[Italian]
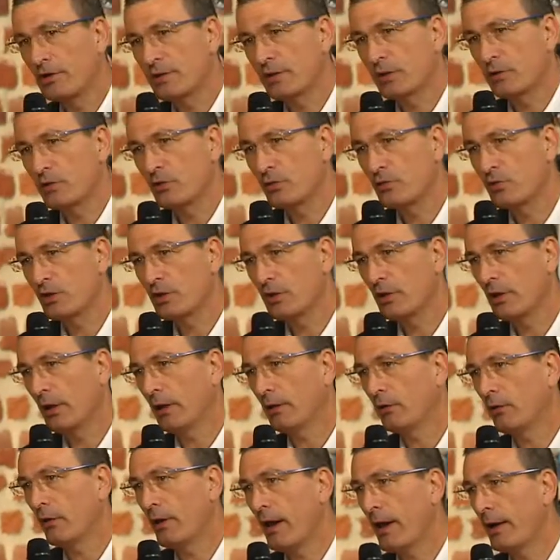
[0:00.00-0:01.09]
sta
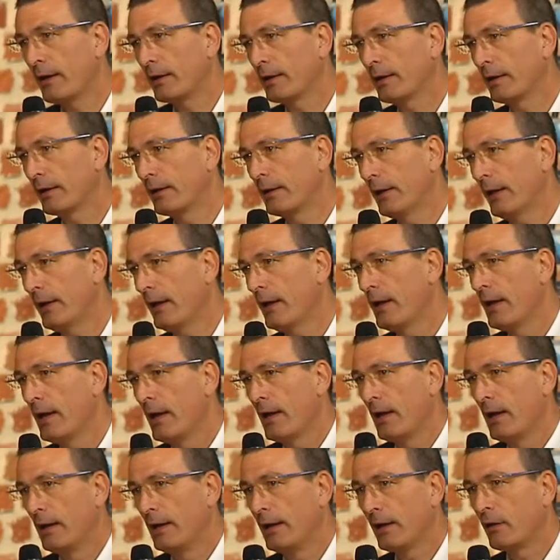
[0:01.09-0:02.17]
succedendo è anche che
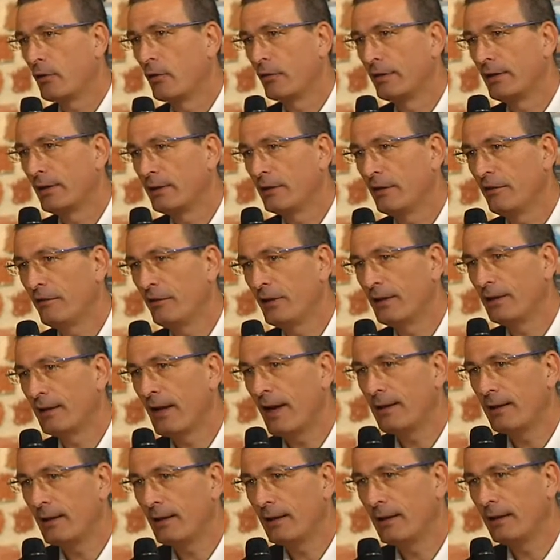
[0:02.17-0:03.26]
le
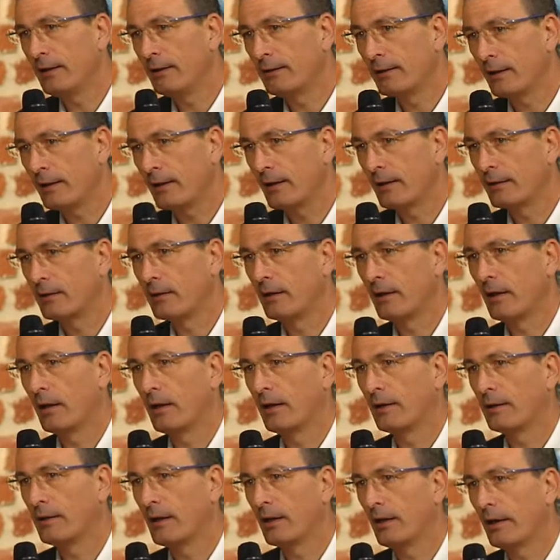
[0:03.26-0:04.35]
connettività dell'internet
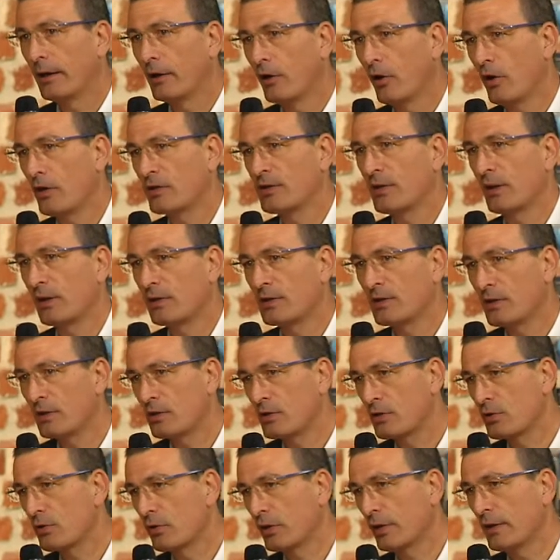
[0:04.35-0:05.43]
eh, delle cose, la
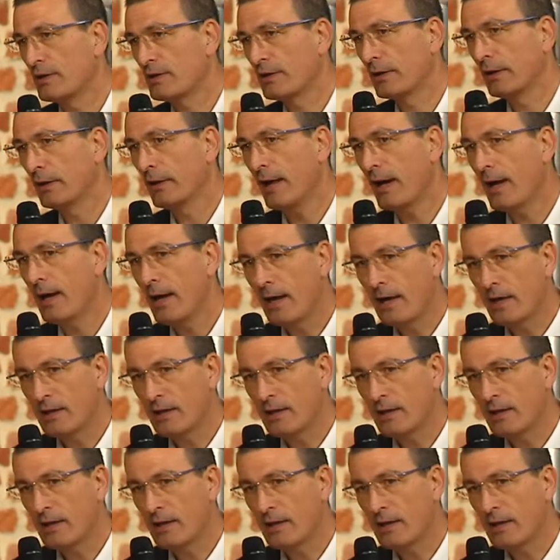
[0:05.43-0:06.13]
sensoristica,